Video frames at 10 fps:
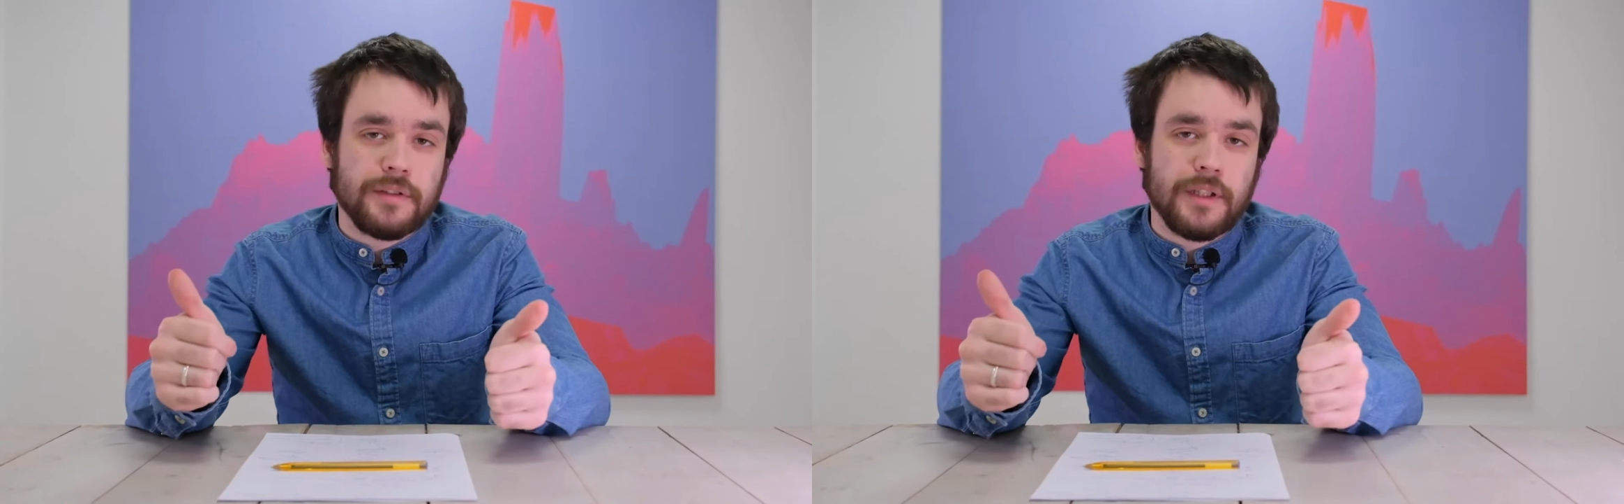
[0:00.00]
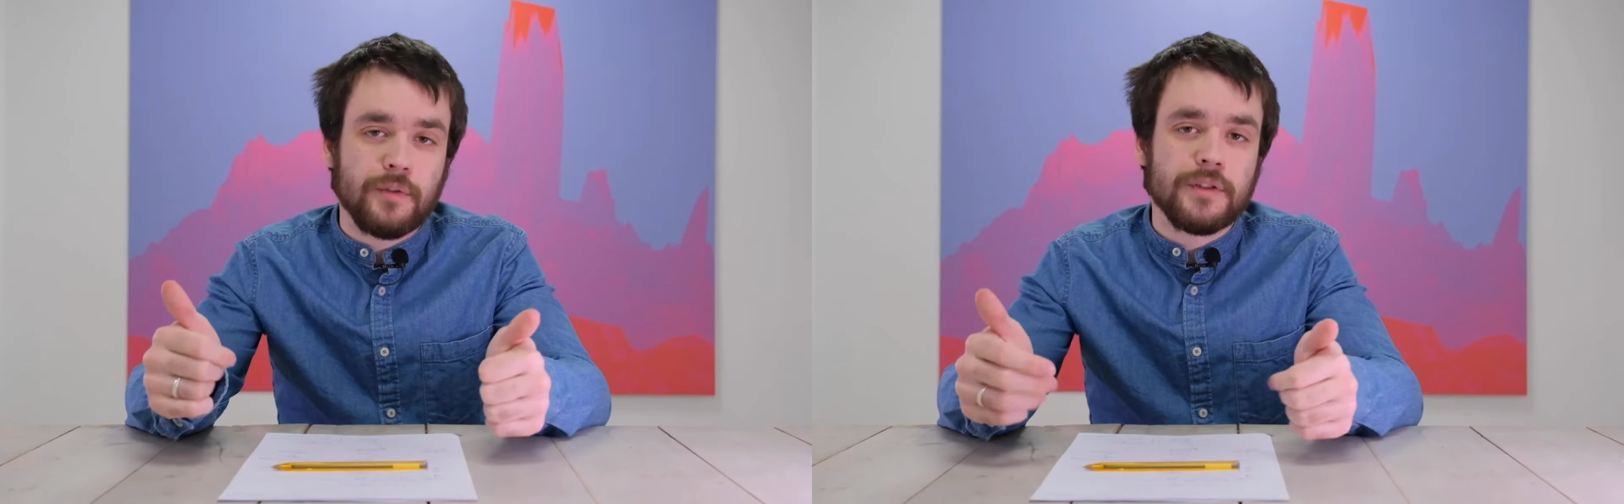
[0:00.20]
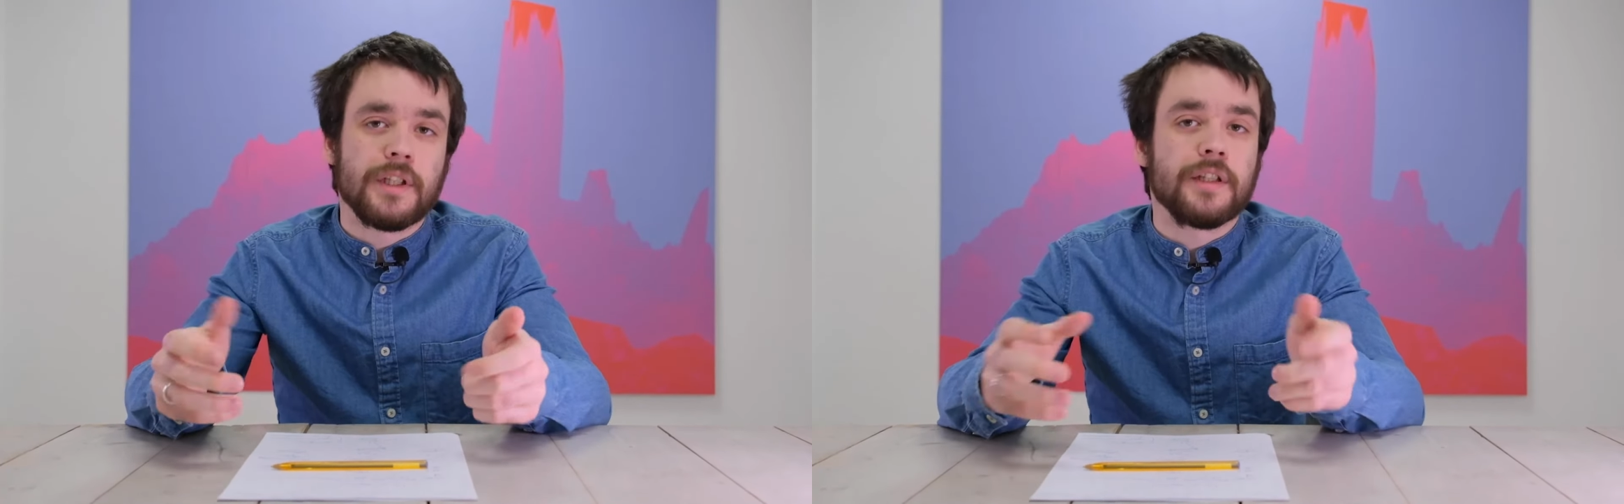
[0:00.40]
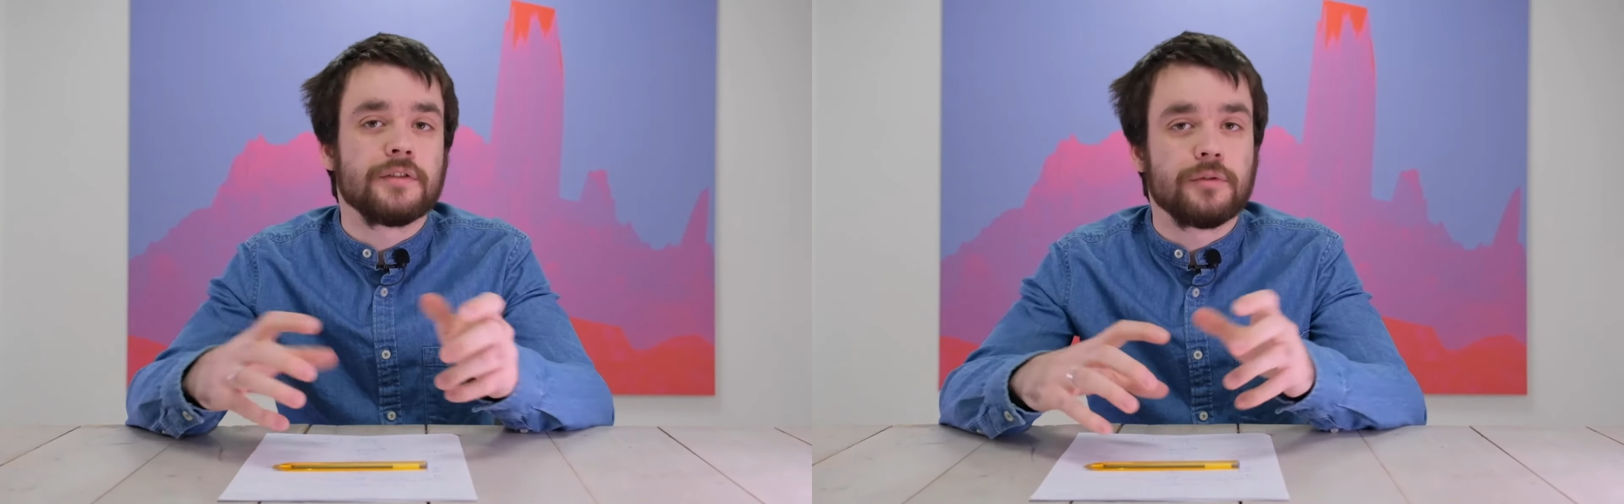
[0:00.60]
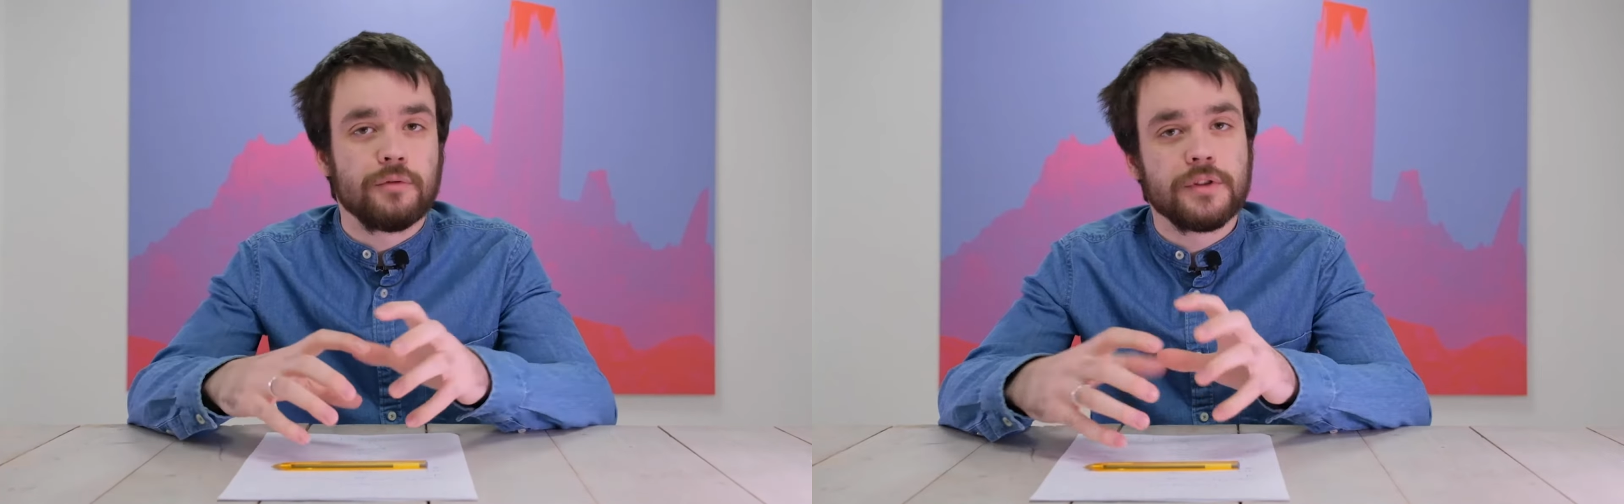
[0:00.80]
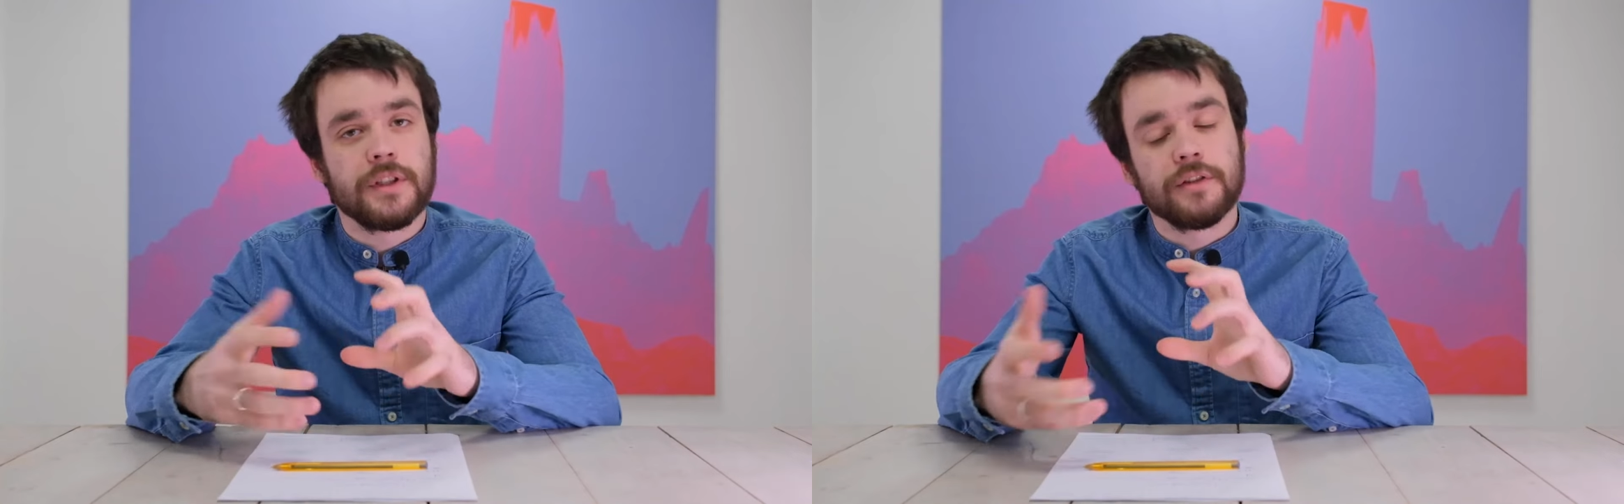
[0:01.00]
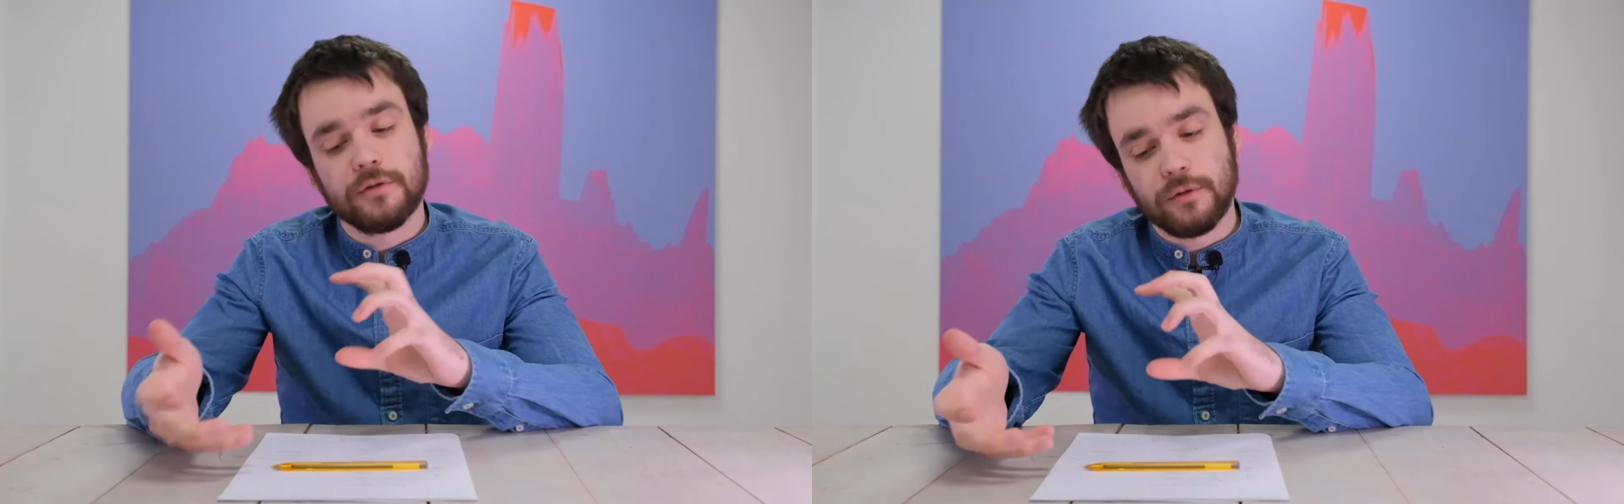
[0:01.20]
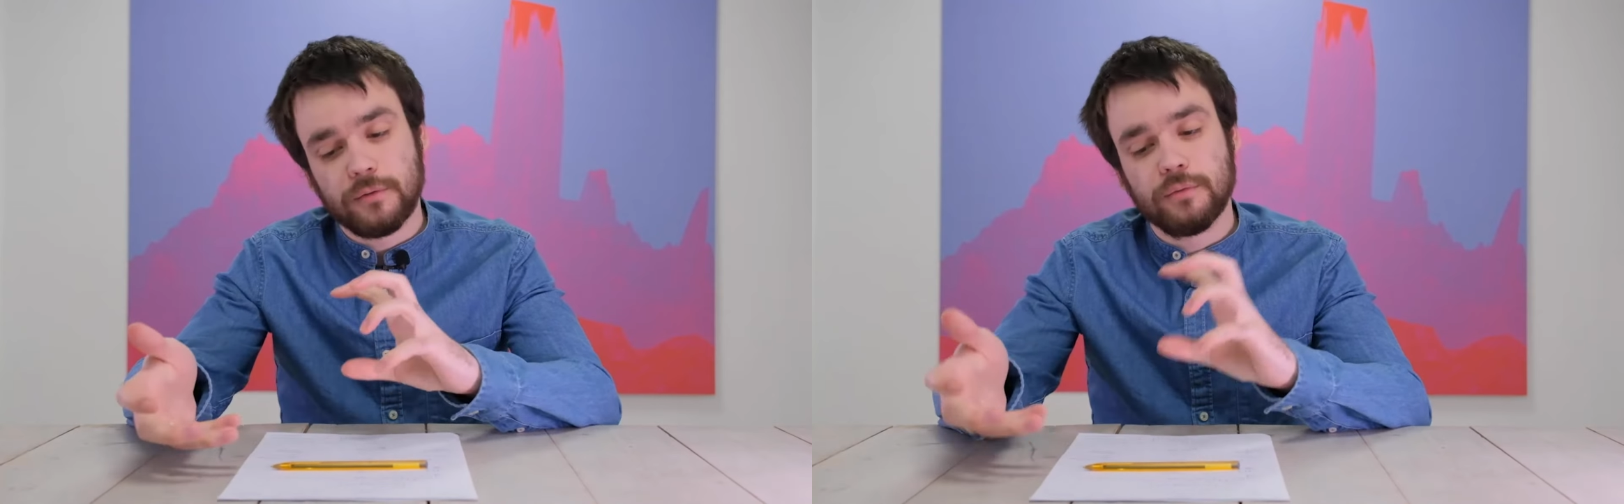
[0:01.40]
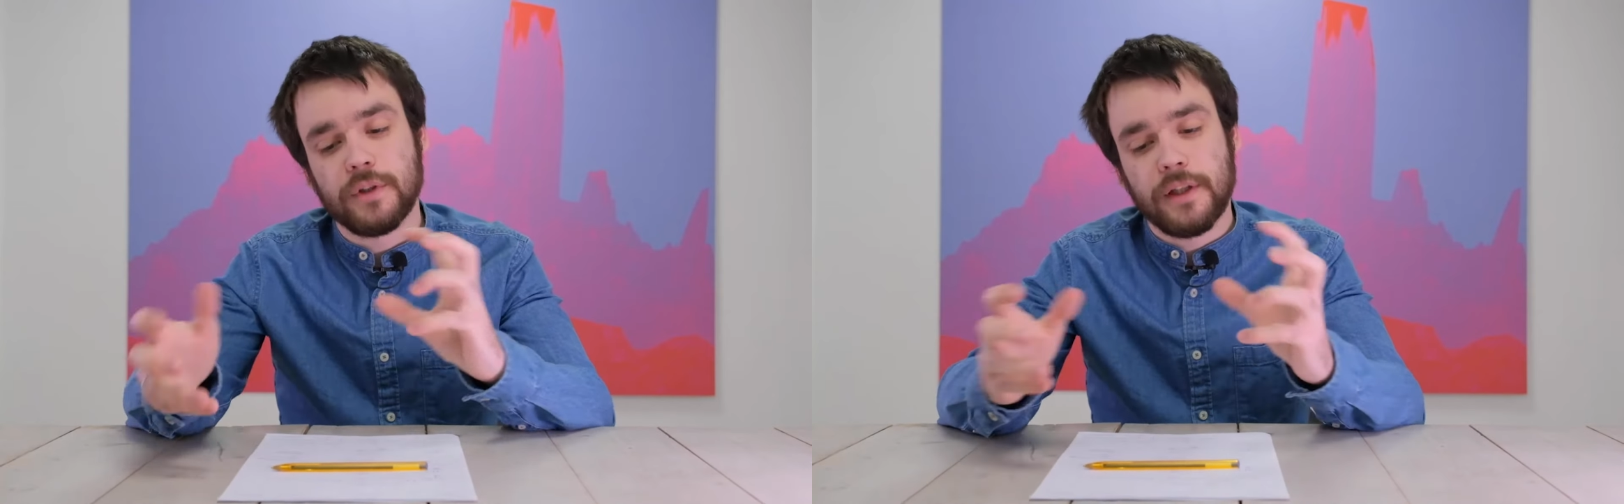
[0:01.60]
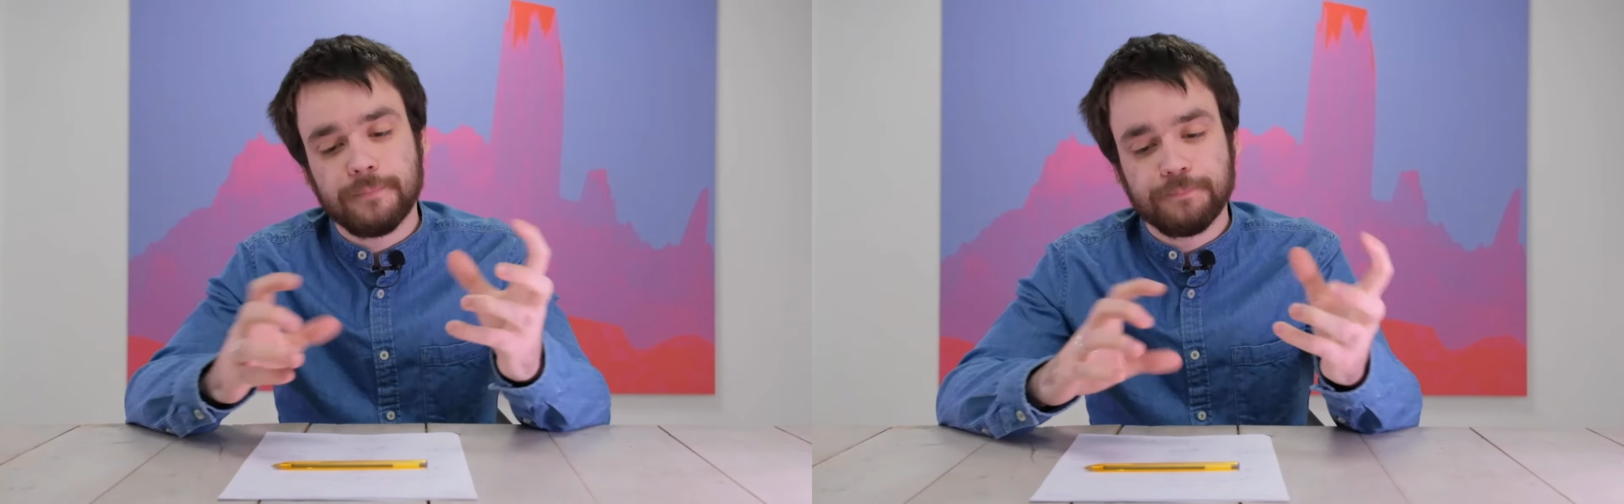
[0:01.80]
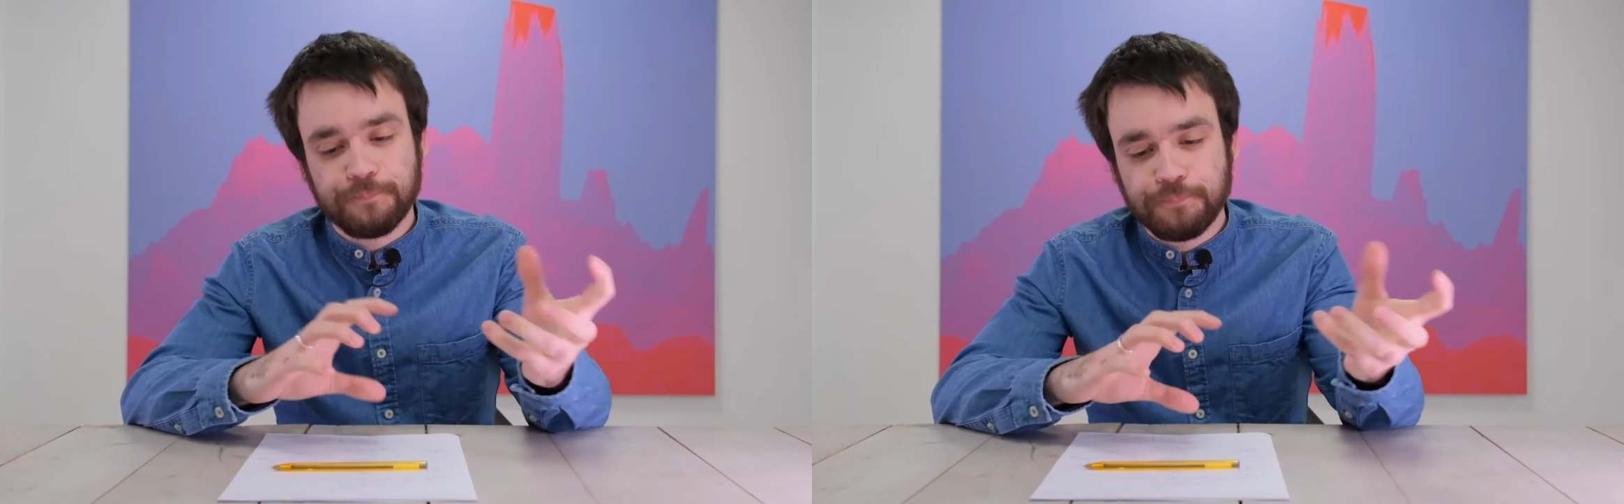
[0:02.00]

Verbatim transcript: с одной стороны, с другой стороны, структура